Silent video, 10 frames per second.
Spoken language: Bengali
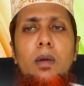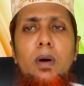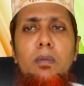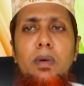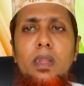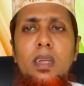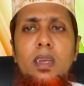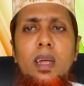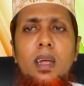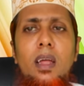এবং
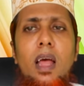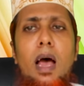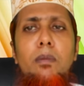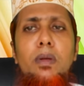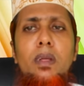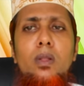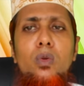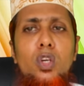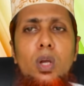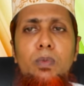মেথিটা আমি
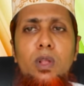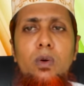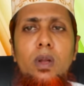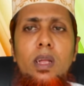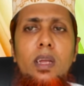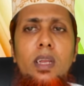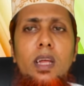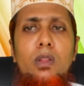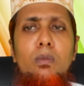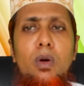দুই সপ্তাহ নয় এটি
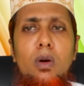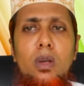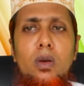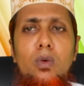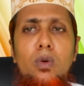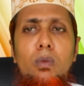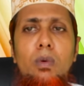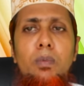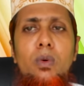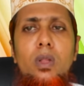একদম কন্টিনিউ করব
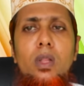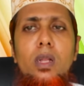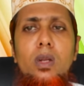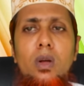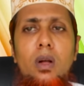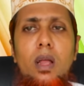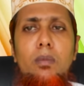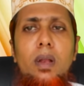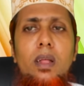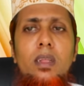প্রতিদিন
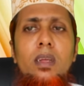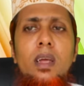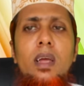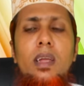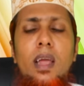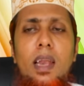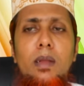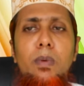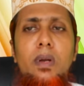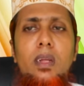সকালবেলাতে
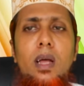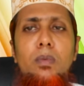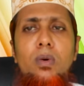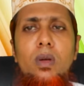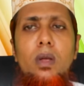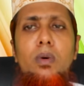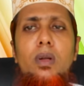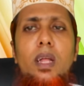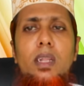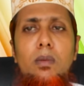খালি পেটে খাবো এবং
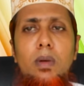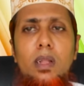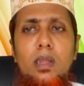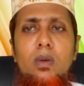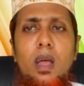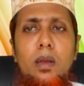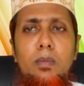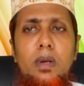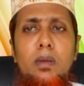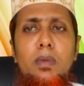রাত্রিবেলাতেও খালি
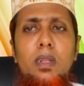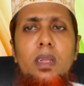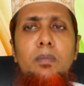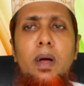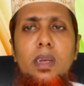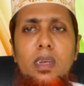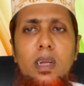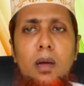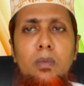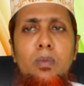পেটে মেথির পানিটা
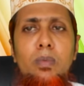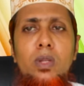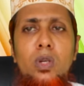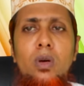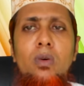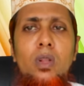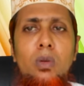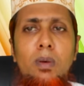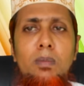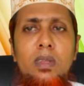খাবো বিৎসহ
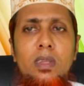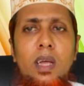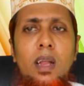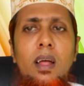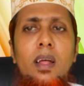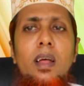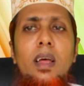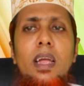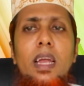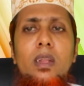অথবা বীজ
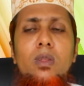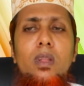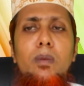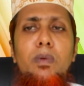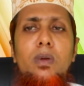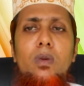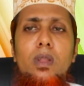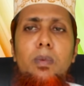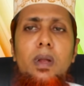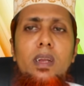এটি যদি আপনি
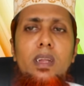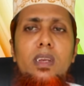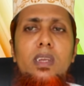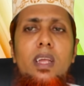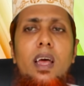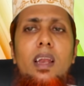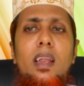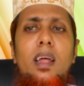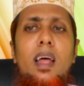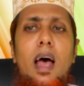করতে পারেন
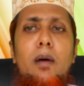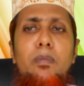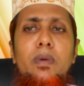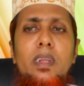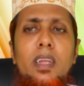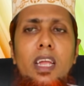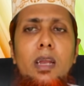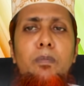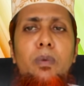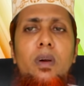ইনশাল্লাহ আপনি
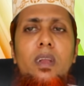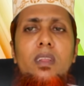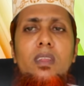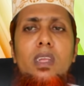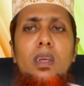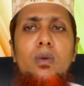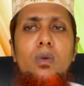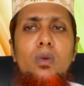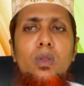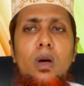এরপরে যে কোনো